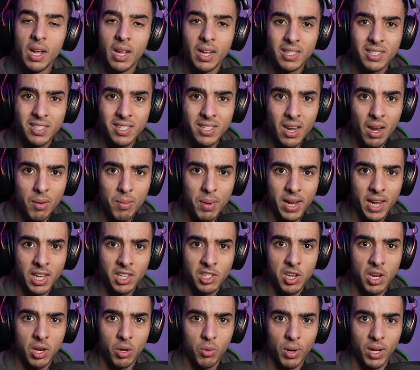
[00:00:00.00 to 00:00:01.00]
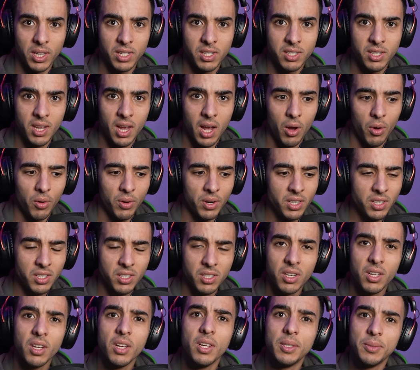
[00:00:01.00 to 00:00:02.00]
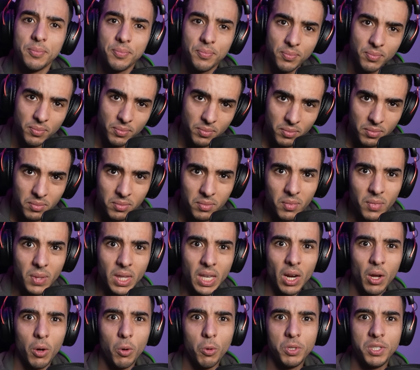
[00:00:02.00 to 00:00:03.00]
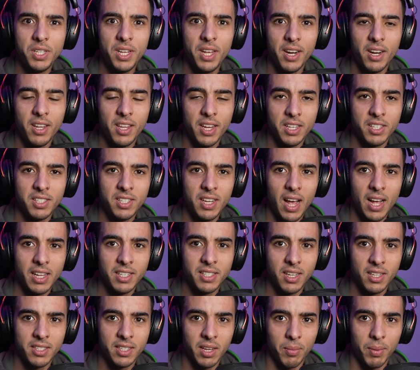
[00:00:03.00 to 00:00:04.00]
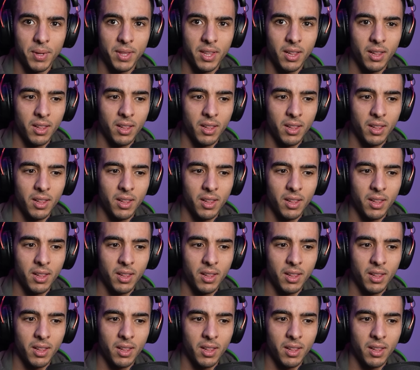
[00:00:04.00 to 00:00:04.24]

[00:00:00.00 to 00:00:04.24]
تسنى الباكاج ديالك واحد الساعه ونص وسير ديك الساعه تلتبط آه،